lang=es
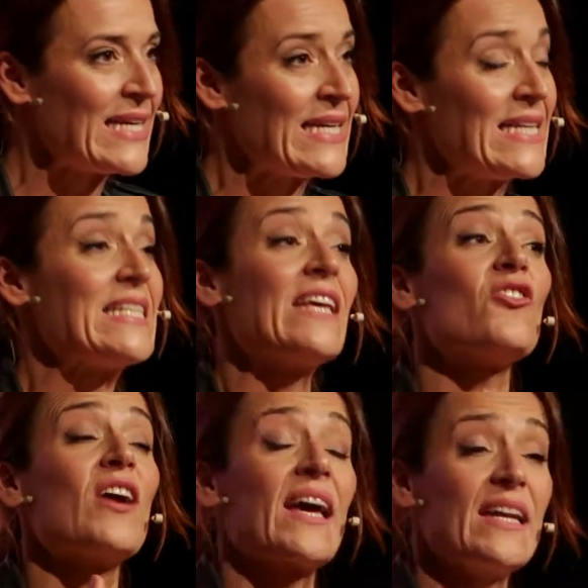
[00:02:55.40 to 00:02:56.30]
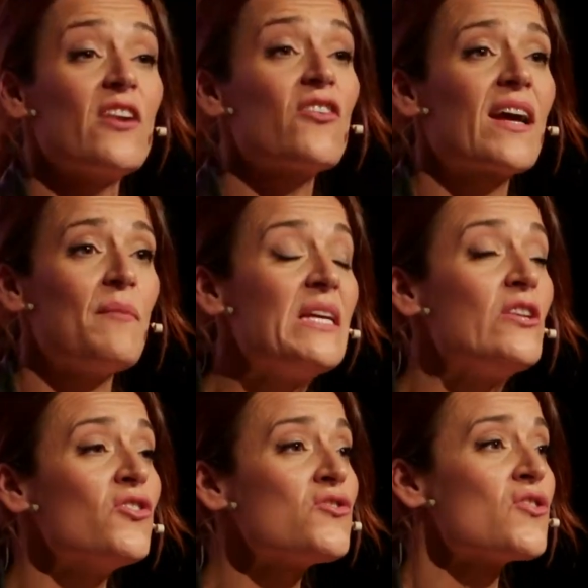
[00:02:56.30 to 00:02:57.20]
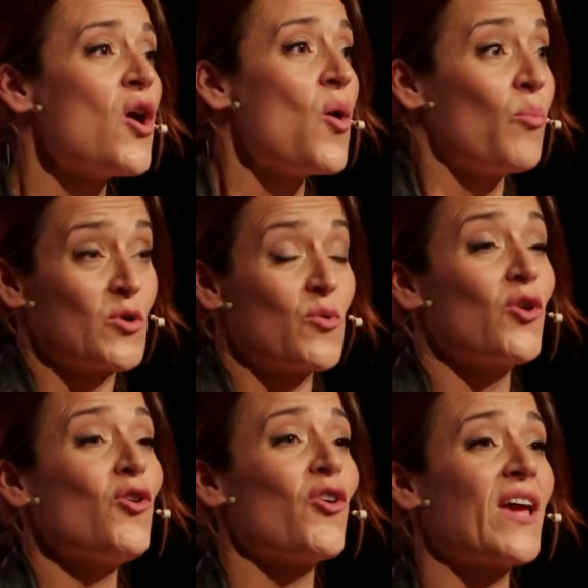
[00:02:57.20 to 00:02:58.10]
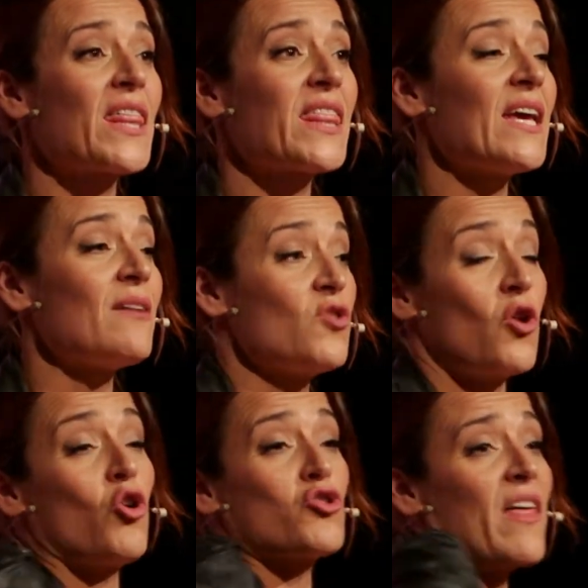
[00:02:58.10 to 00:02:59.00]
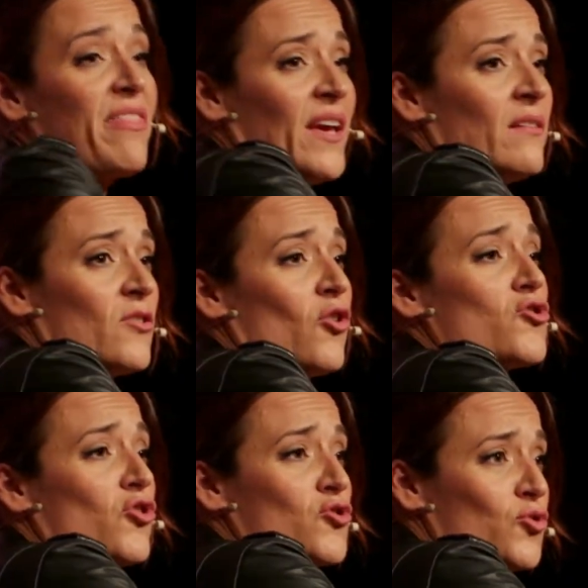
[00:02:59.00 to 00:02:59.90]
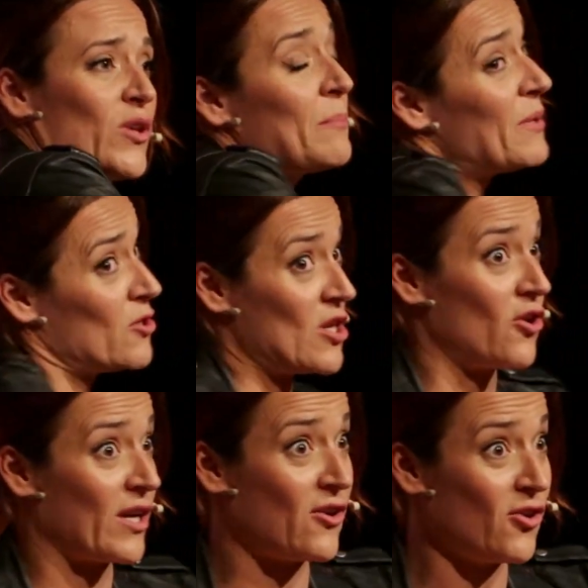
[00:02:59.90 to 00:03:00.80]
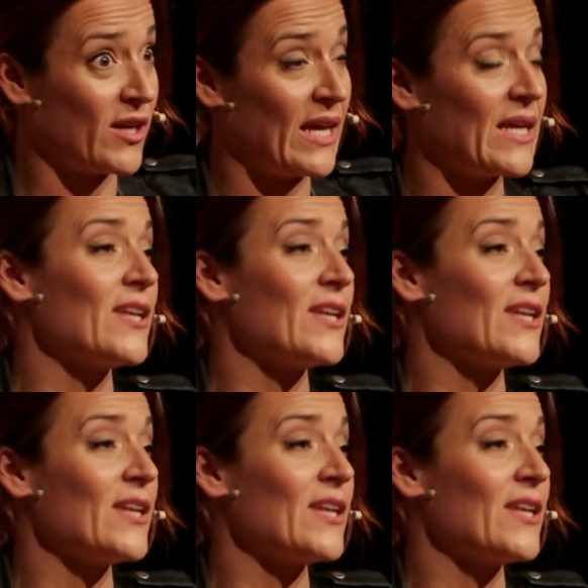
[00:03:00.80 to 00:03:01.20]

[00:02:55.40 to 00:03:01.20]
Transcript: y siendo ingeniero de caminos, pues bueno, lo que hace no los hace, no los construye, pero sí los recorre y